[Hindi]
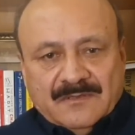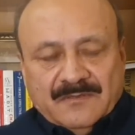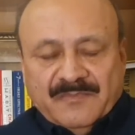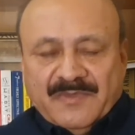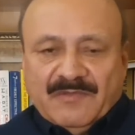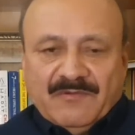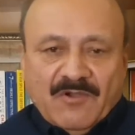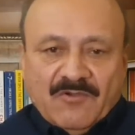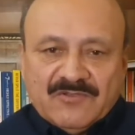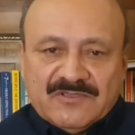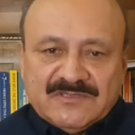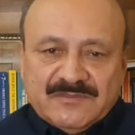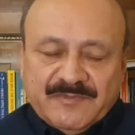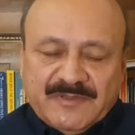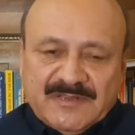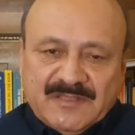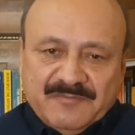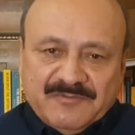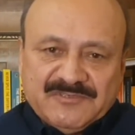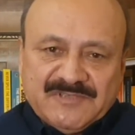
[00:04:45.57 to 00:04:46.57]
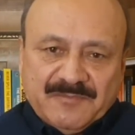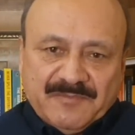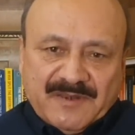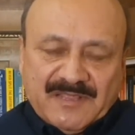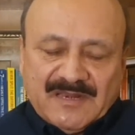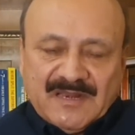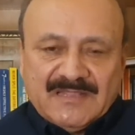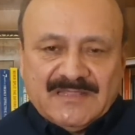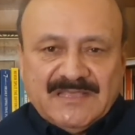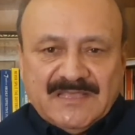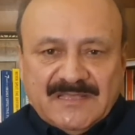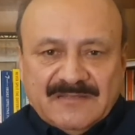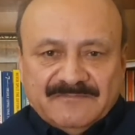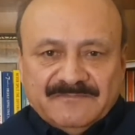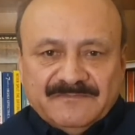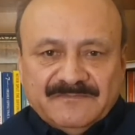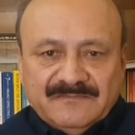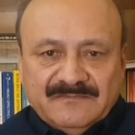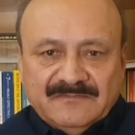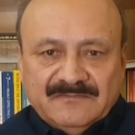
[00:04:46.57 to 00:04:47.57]
बेवाओं की ज़मीन के पीछे पड़े रहते हैं
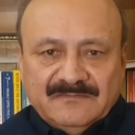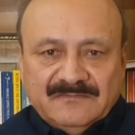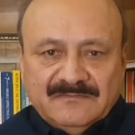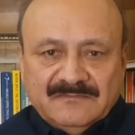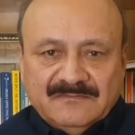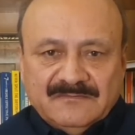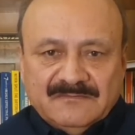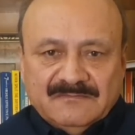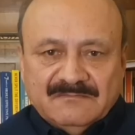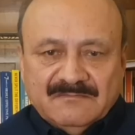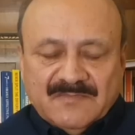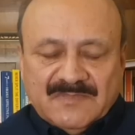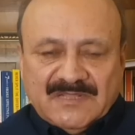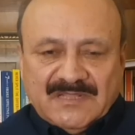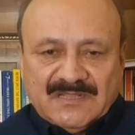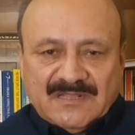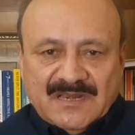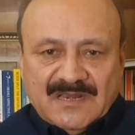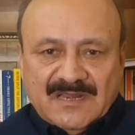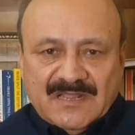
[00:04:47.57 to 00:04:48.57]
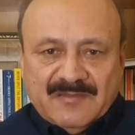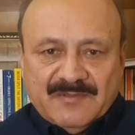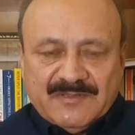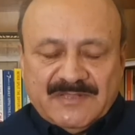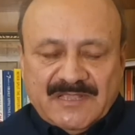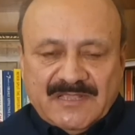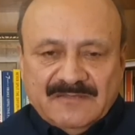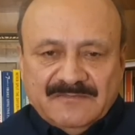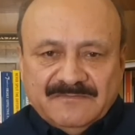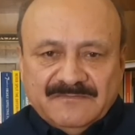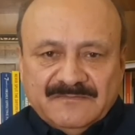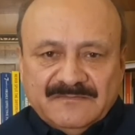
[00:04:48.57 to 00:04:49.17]
मदद करने के बजाय